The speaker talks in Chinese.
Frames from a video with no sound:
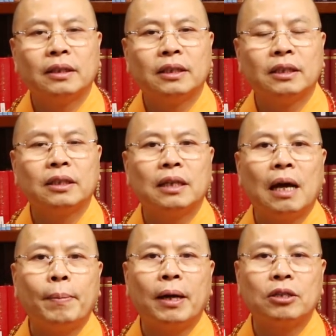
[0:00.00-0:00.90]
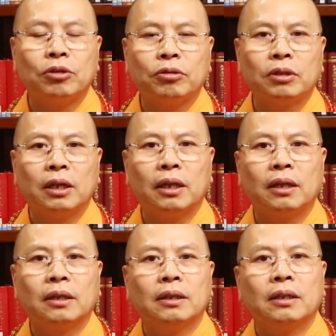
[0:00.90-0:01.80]
其实腊八粥的
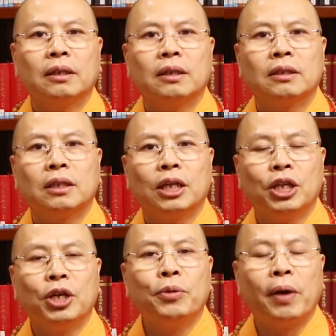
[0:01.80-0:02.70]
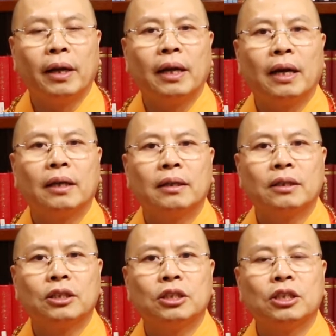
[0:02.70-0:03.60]
这个因缘呢，
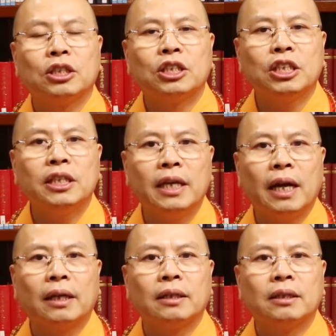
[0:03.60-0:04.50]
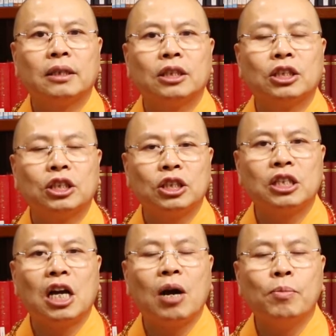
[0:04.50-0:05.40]
是纪念释
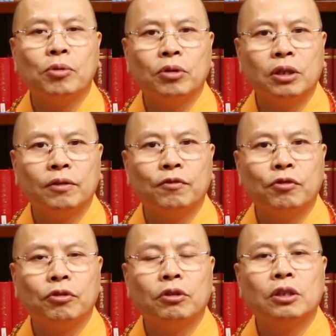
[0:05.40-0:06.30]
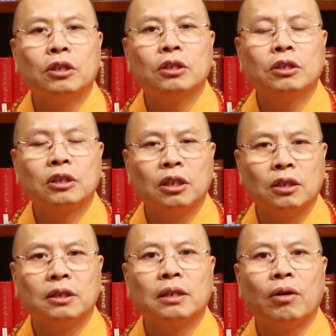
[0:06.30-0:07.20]
迦牟尼佛
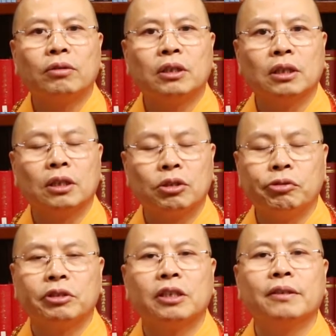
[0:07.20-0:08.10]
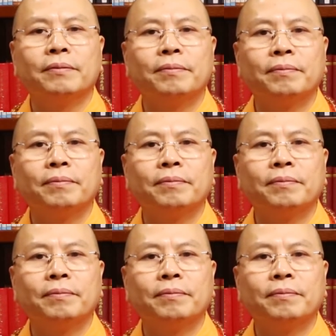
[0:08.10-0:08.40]
成道的过程。